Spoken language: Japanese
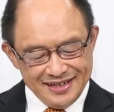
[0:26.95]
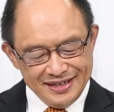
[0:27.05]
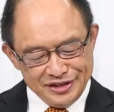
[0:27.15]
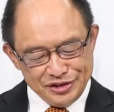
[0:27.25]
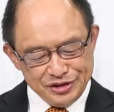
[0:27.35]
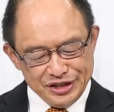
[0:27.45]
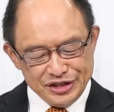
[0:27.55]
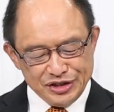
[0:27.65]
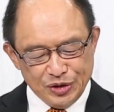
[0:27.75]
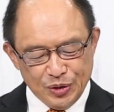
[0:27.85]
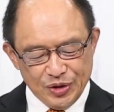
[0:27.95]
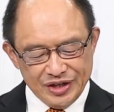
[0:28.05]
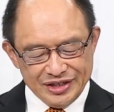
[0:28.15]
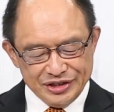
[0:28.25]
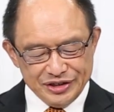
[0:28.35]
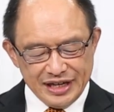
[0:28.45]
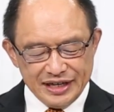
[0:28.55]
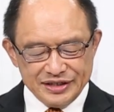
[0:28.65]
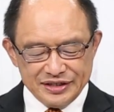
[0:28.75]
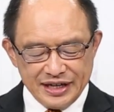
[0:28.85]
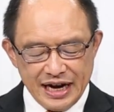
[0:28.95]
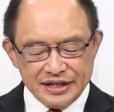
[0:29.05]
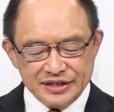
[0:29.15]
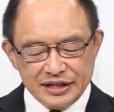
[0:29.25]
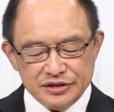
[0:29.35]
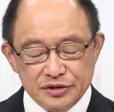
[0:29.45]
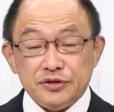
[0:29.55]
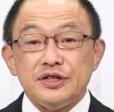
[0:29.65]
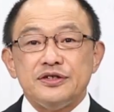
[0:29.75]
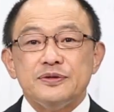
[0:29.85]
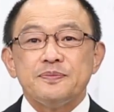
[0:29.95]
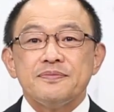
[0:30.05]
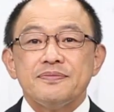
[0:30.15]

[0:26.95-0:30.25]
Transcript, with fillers: 21章17節から34節